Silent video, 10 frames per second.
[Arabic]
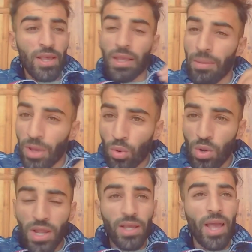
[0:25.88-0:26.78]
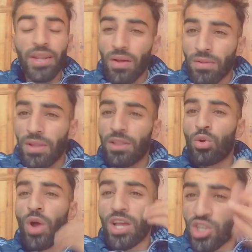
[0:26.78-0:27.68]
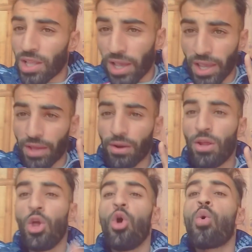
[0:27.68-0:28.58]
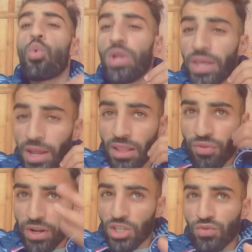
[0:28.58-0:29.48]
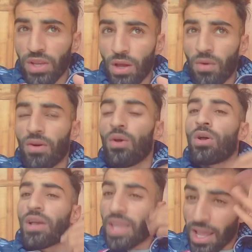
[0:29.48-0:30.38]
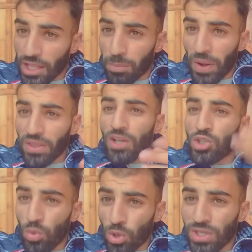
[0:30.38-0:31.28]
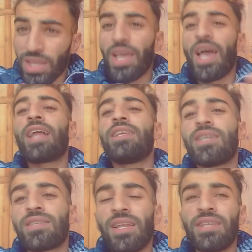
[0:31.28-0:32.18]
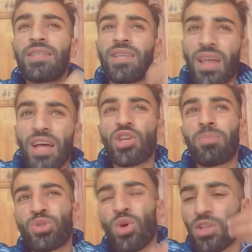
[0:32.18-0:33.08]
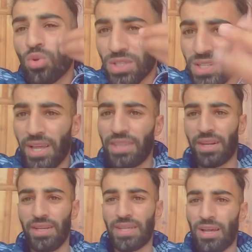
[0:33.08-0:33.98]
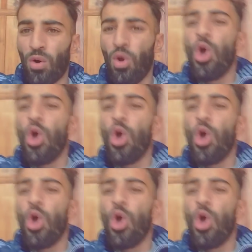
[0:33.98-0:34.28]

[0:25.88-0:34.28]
كيما يقول لك حنا نديروا حاجه خير واللي راه يتفرج فيا كي غادي تبارطاجي وقتي غادي انت ثاني تدي الاجر باسكو غادي توصل هذه الرساله